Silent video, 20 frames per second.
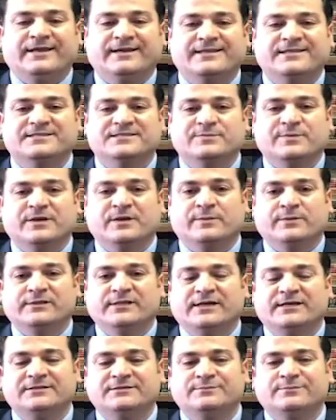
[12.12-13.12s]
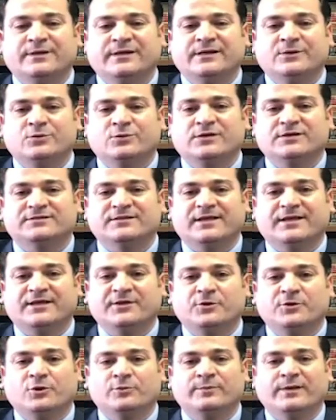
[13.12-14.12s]
Herkese merhabalar. Ben avukat
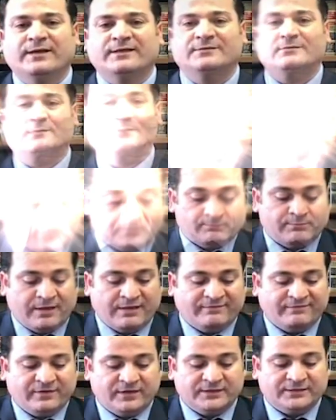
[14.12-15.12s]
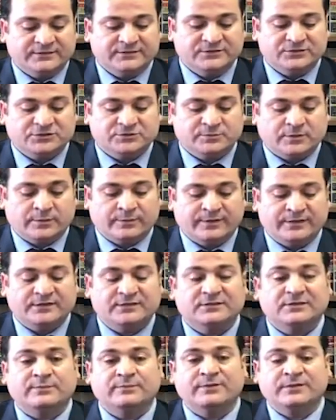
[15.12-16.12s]
Ayhan Ömen. Ben ve arkadaşım
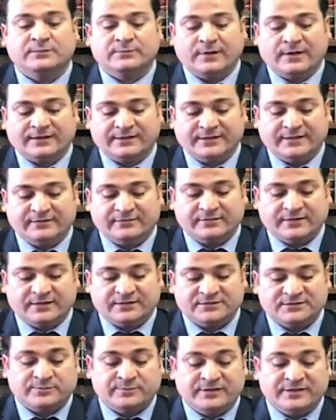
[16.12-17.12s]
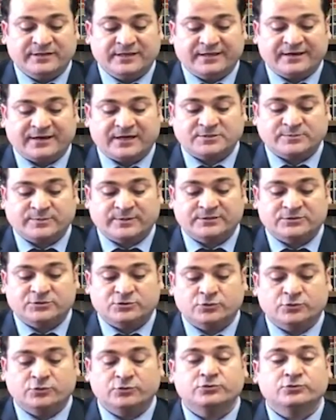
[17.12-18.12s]
Amerika'da bir market tarzı bir yer açmak
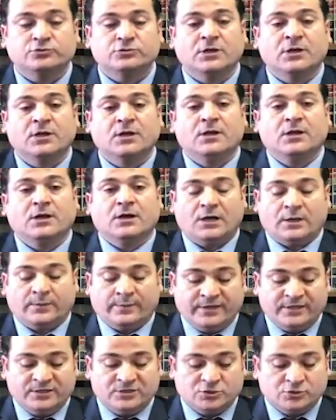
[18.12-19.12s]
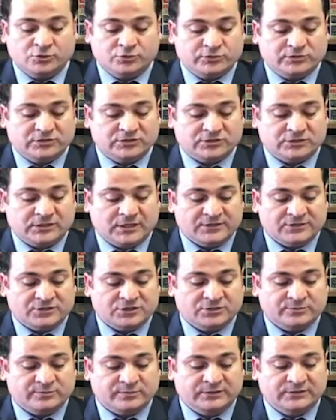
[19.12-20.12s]
istiyoruz. Ama hiç yurt dışına
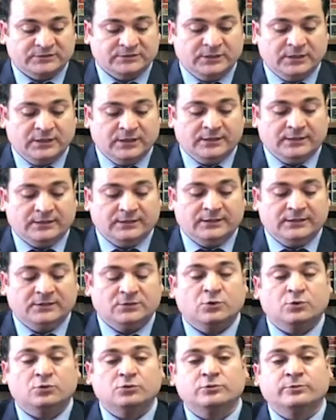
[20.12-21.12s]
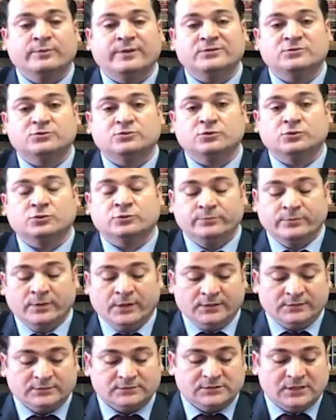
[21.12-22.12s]
çıkmadık. İlkokul mezunuyum.
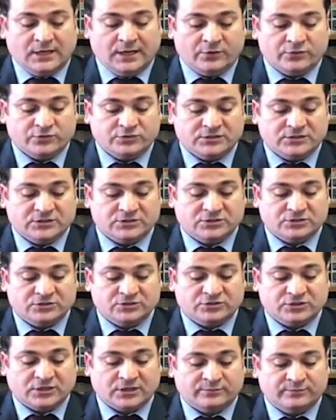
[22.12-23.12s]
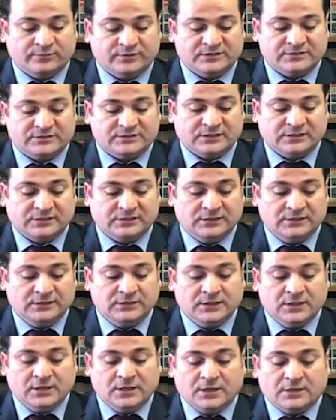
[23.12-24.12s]
Daha önce de çalışan birisiydik.
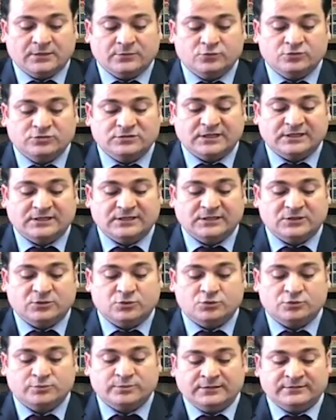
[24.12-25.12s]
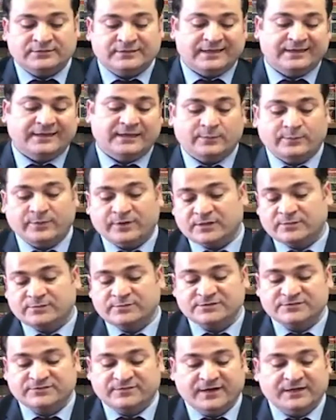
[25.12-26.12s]
150-200 bin TL
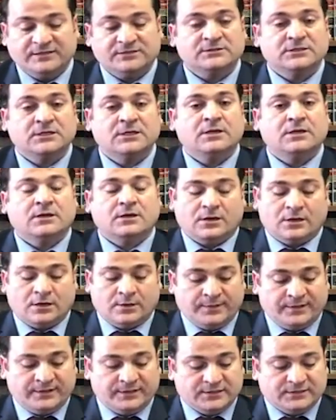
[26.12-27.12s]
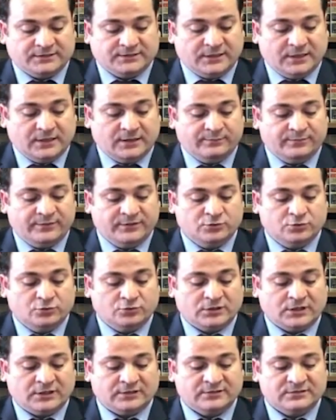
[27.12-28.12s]
paramız var. Amerika'da bir
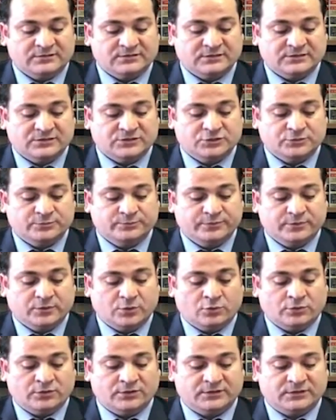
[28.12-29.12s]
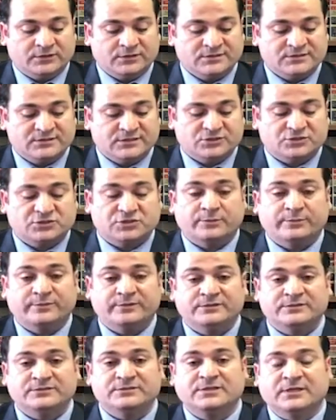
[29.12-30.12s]
dükkan nasıl açıp orada nasıl
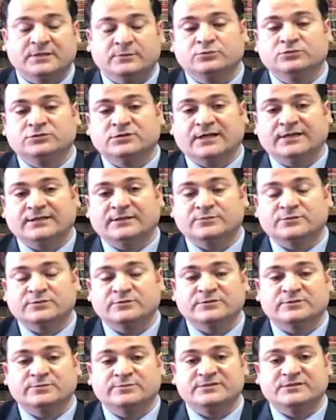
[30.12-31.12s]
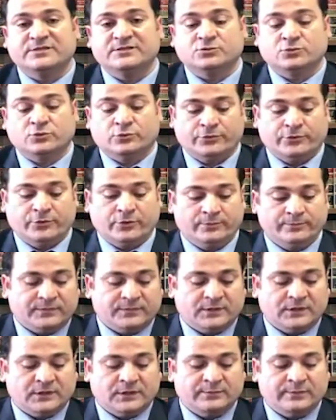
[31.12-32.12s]
yaşayabiliriz diye bu takipçimiz bize soruyor.
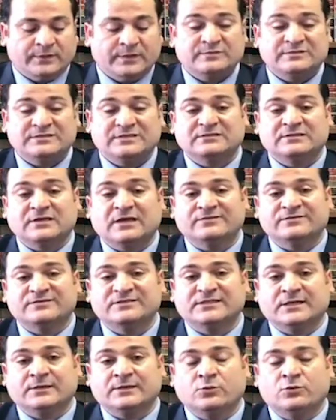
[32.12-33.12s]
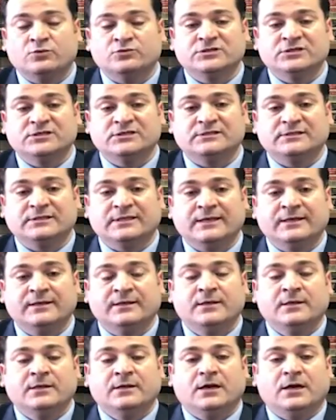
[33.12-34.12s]
Ee, benim size tavsiyem öncelikle
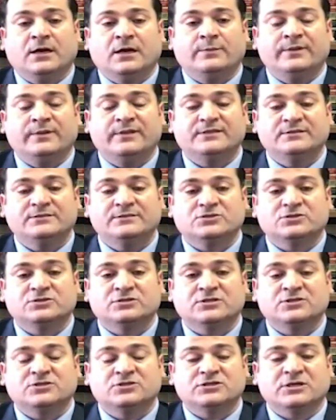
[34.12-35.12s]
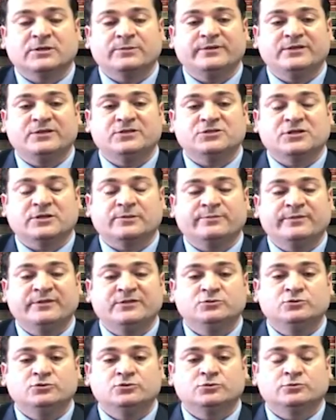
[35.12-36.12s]
Amerika dışına çıkabilecek
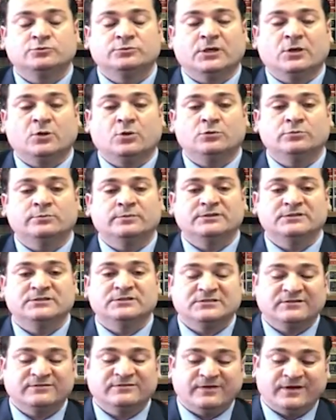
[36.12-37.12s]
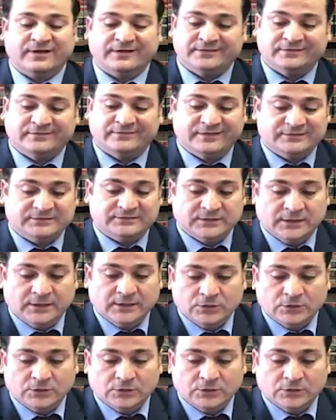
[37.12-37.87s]
bir durumda olmanızda fayda var.